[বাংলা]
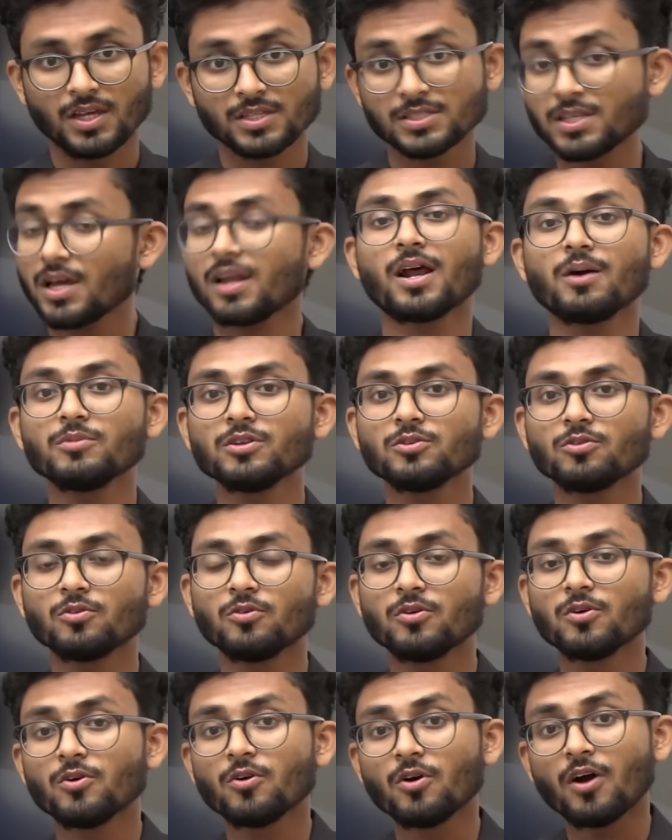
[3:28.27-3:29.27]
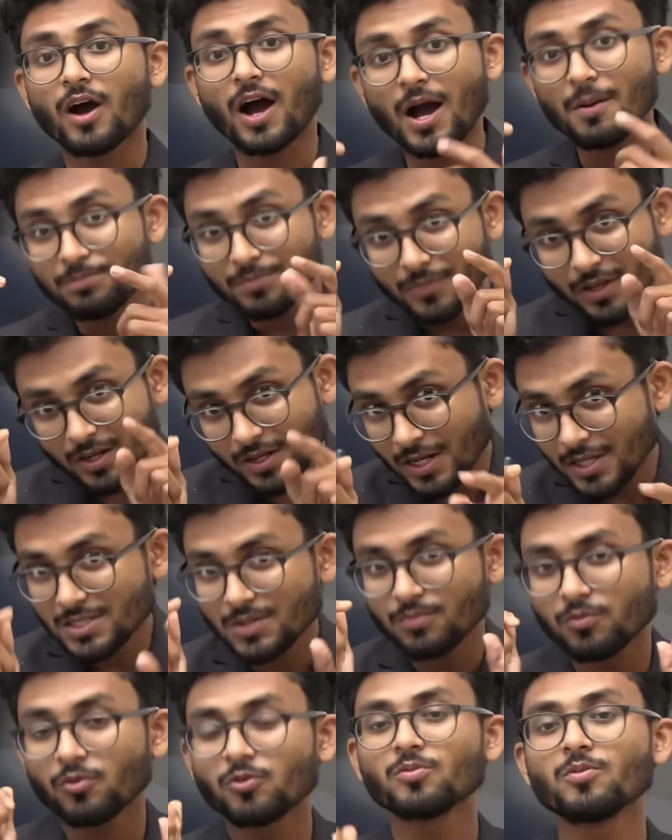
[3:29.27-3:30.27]
স্যার আমি তো আপনার
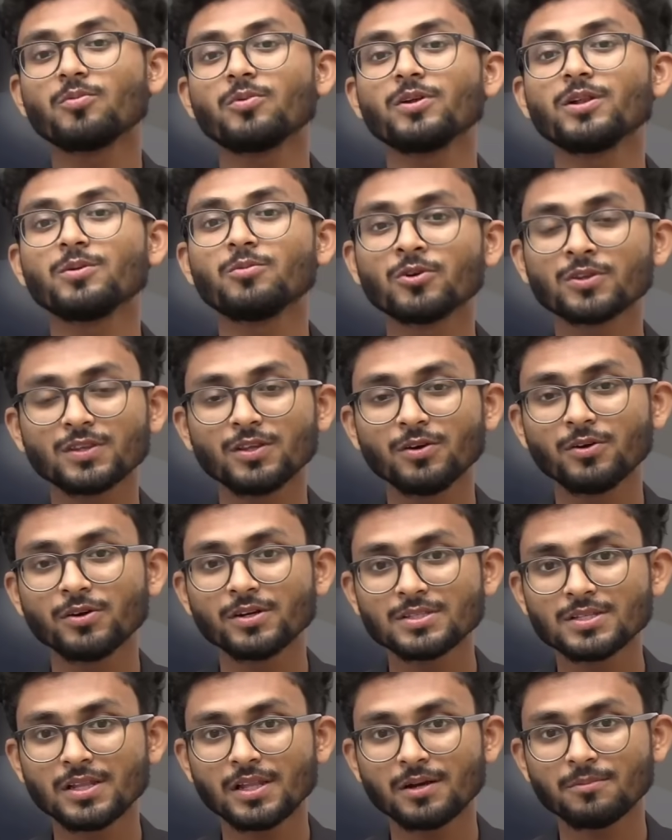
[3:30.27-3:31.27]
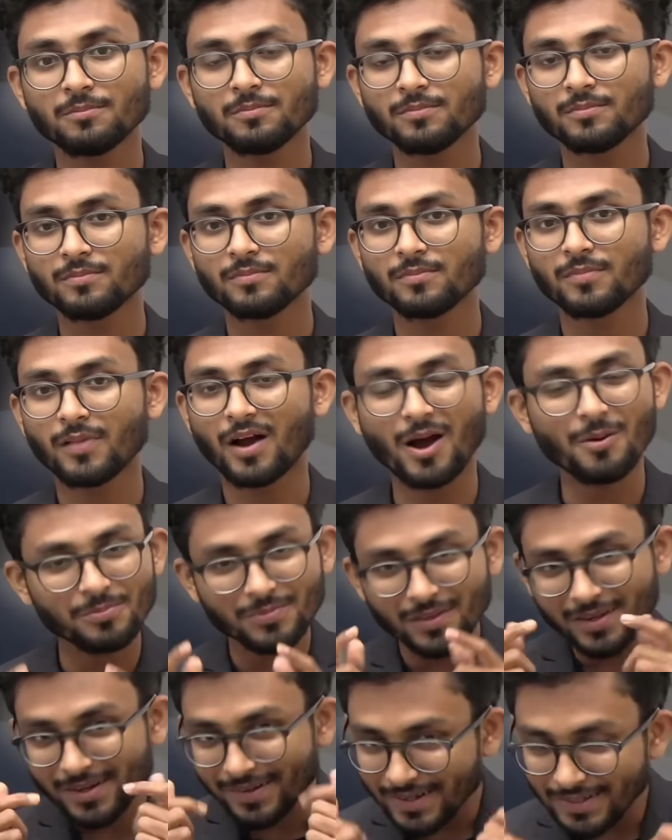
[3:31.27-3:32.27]
কাছে পড়বো বলে ভর্তি হয়েছিলাম
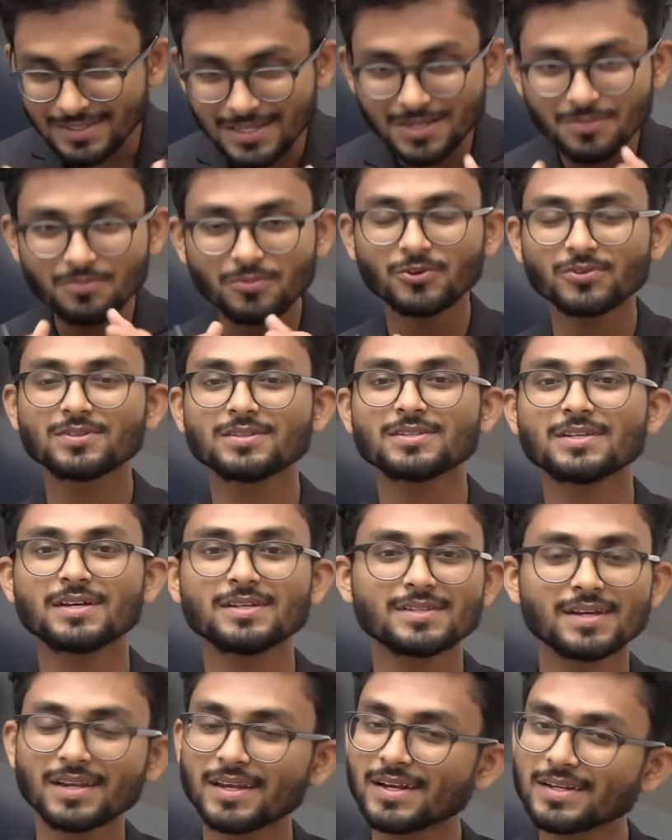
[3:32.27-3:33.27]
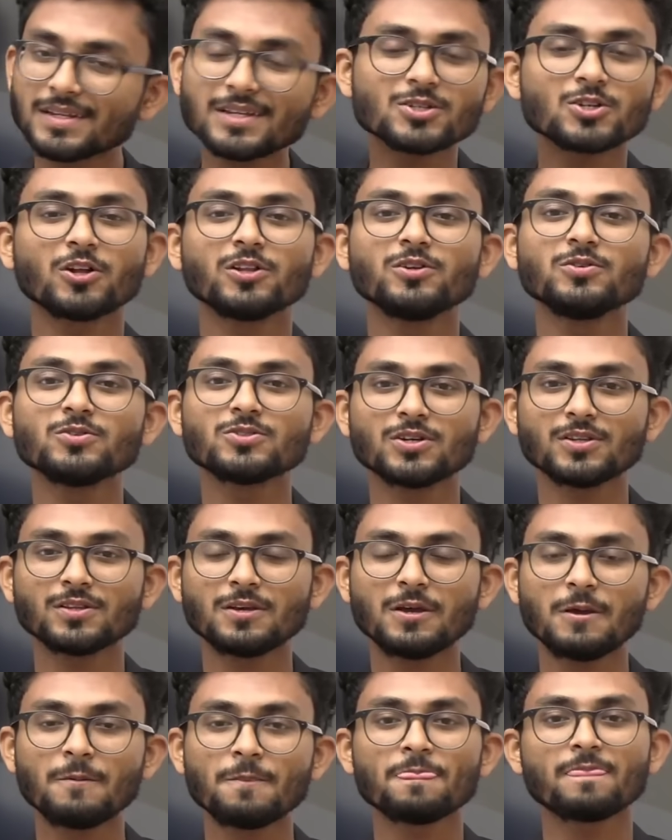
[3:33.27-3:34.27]
আপনার কাছেই পড়তে চাই স্যার এটা সলিউশন
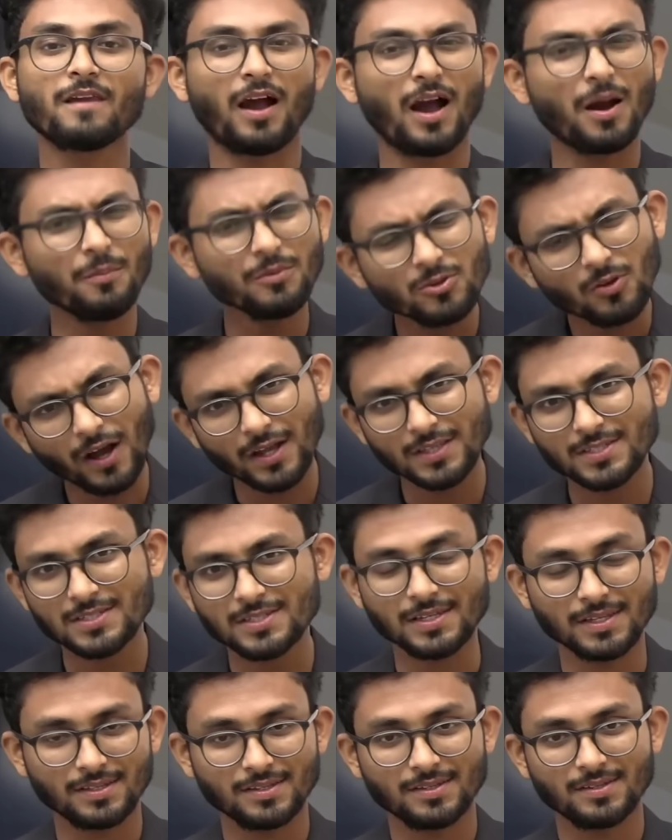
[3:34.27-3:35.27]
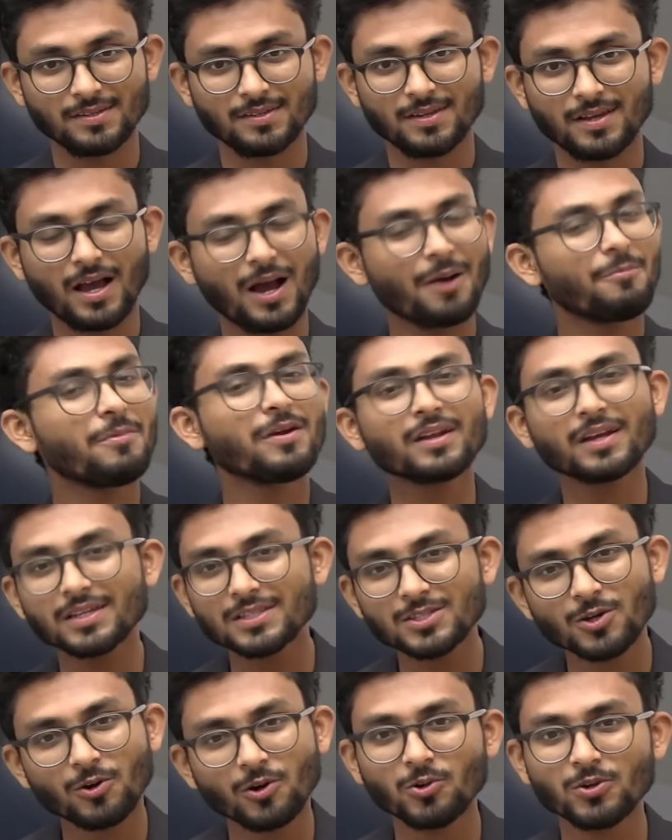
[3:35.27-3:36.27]
কি আমি তো আছি আমার
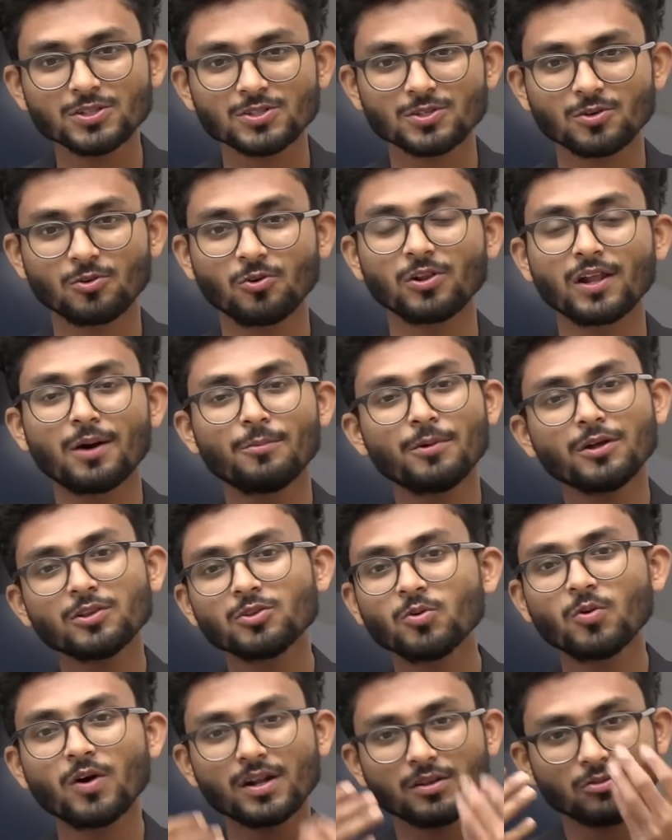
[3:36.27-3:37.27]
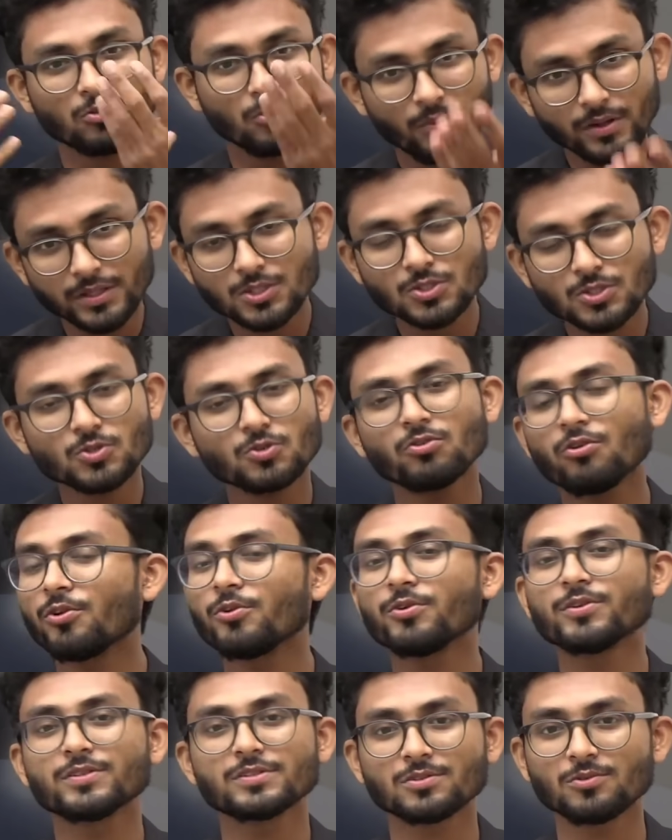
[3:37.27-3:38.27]
কাছে অলওয়েজ খোলা আমার দোয়ার তোমাদের জন্য
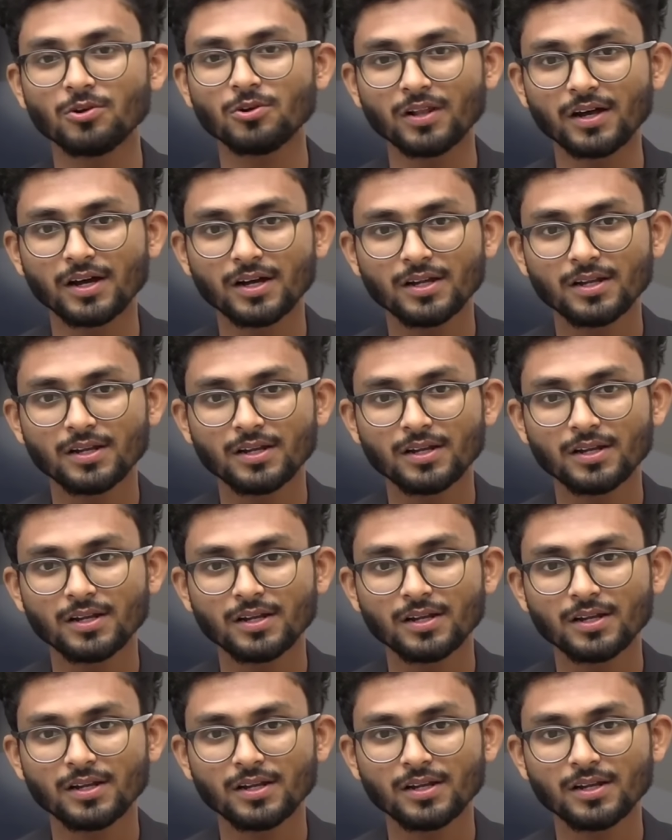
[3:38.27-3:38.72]
অলওয়েজ খোলা